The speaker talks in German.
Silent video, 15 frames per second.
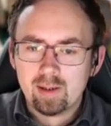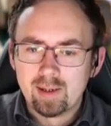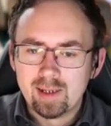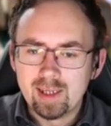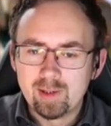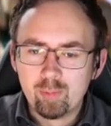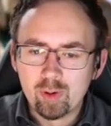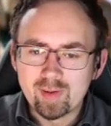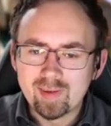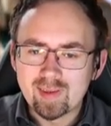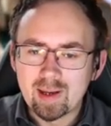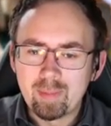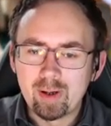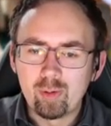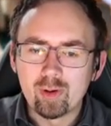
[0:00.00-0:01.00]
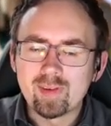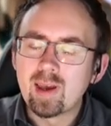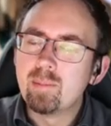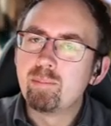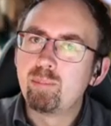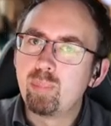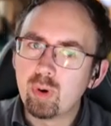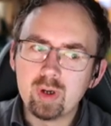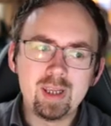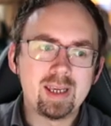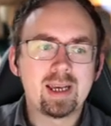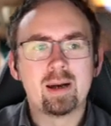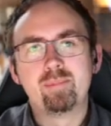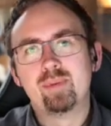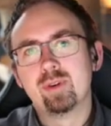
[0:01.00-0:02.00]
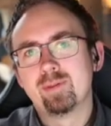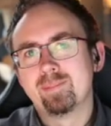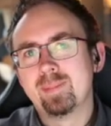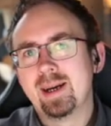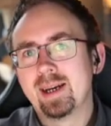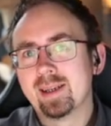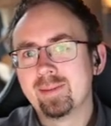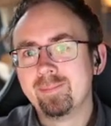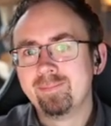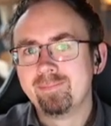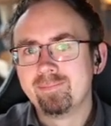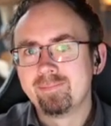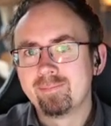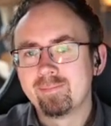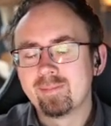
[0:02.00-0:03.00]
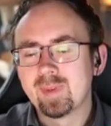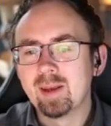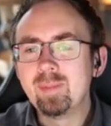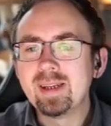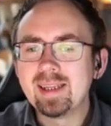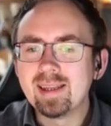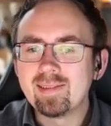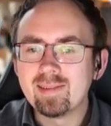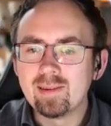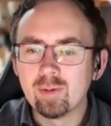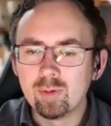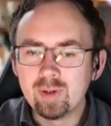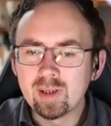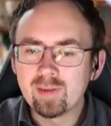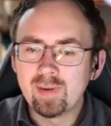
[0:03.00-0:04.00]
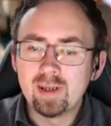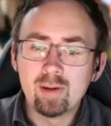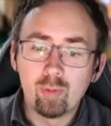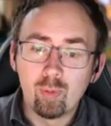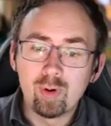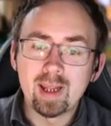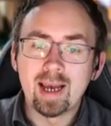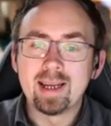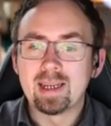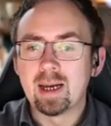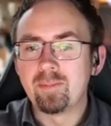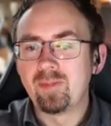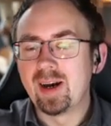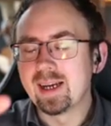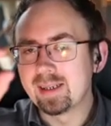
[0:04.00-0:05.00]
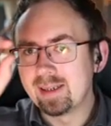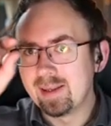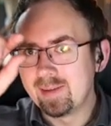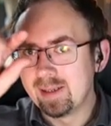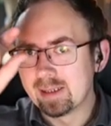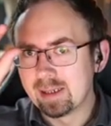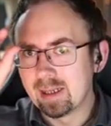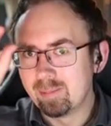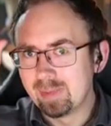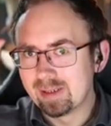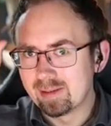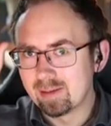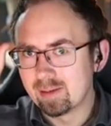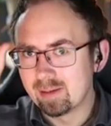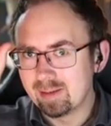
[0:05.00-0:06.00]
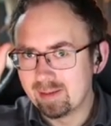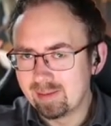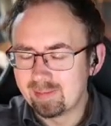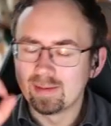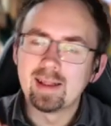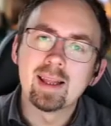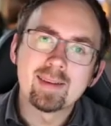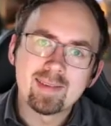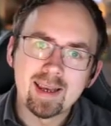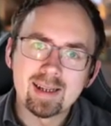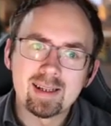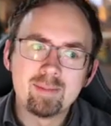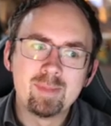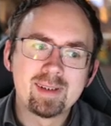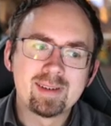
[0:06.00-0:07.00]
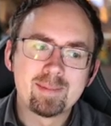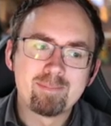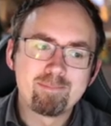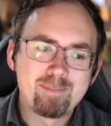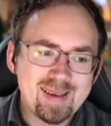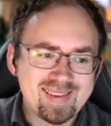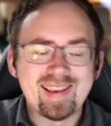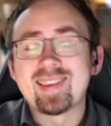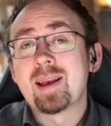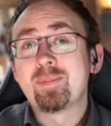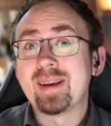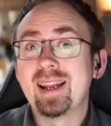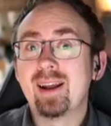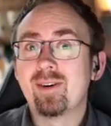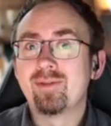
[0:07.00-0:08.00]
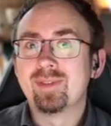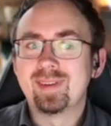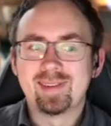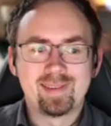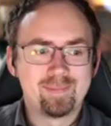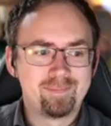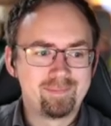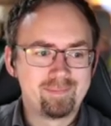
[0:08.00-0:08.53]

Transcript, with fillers: Ich muss jetzt aber noch sein Body kaputt machen damit ich jetzt die Runde gewinne oder halt abwarten. Ihr seht in der Mitte ist ein Zeitlimit, bis das abgelaufen ist.